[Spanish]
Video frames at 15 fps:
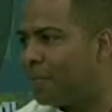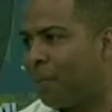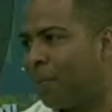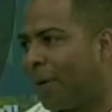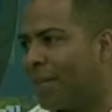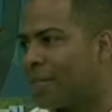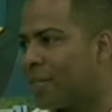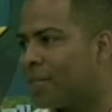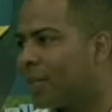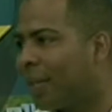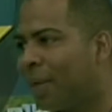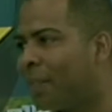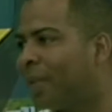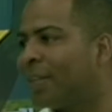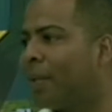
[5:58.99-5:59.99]
me parece
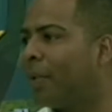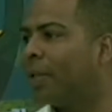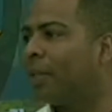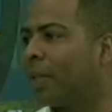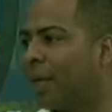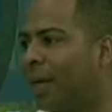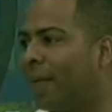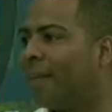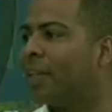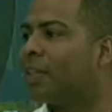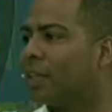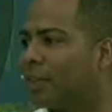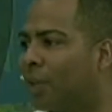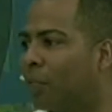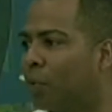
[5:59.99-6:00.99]
tremendamente
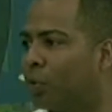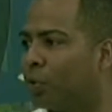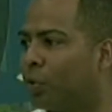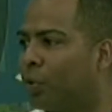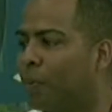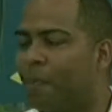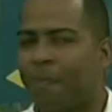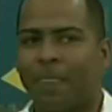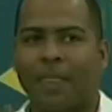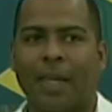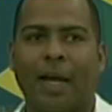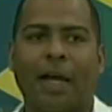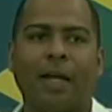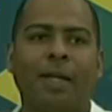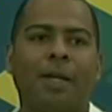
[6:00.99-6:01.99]
relevante. este punto, importante
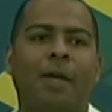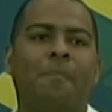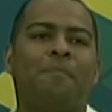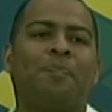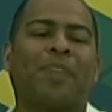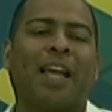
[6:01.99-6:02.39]
¿Ya?